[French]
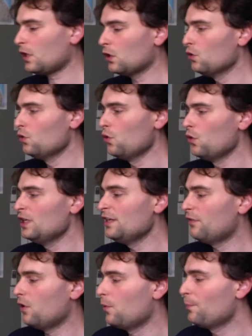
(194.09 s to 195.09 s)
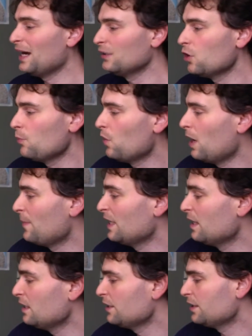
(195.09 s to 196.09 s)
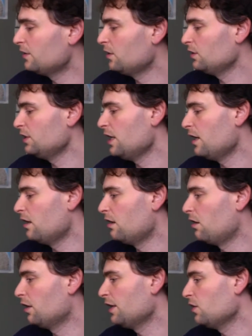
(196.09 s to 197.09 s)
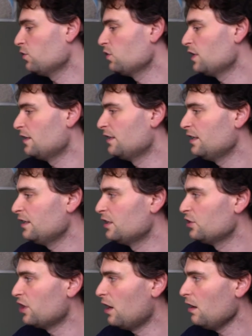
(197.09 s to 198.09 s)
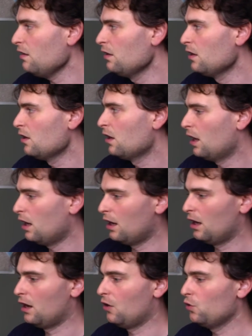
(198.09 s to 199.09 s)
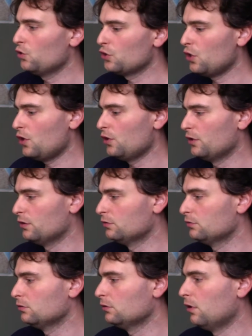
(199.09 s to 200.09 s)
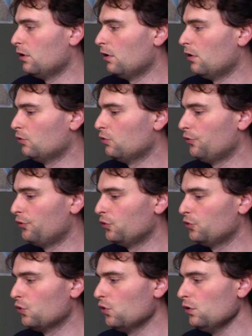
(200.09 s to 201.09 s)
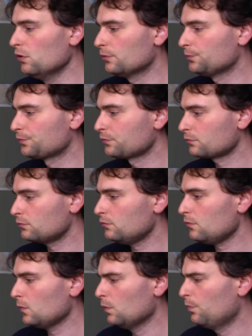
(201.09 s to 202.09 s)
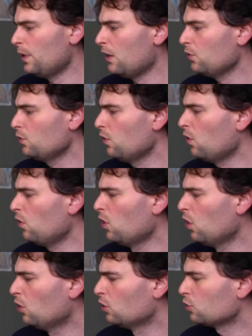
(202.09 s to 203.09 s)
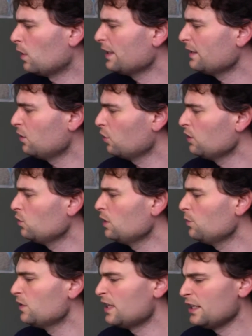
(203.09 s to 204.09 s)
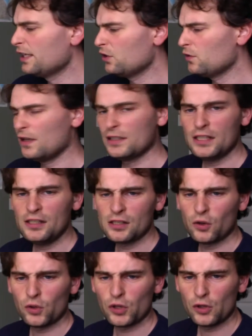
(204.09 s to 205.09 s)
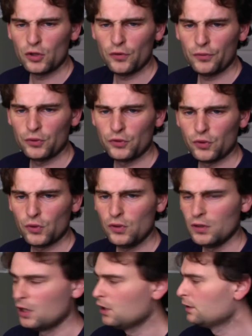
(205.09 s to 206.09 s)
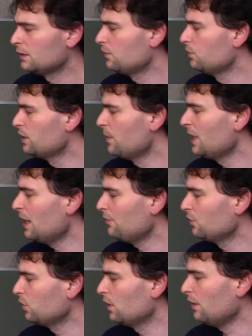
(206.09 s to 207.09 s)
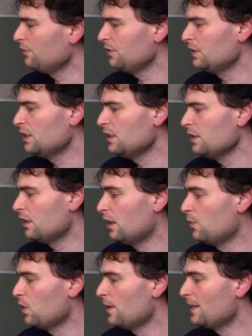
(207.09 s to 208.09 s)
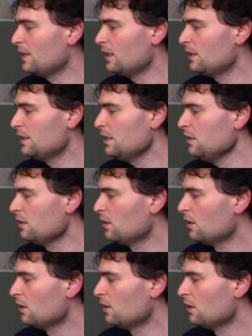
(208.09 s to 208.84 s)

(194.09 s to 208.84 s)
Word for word: le livre Magnum Mohamed Ali qui est sorti il y a quelques années déjà, un recueil de photos paru, je crois qu'il est sorti au début des années 90, un recueil de photos si vous aimez la photographie et Mohamed Ali,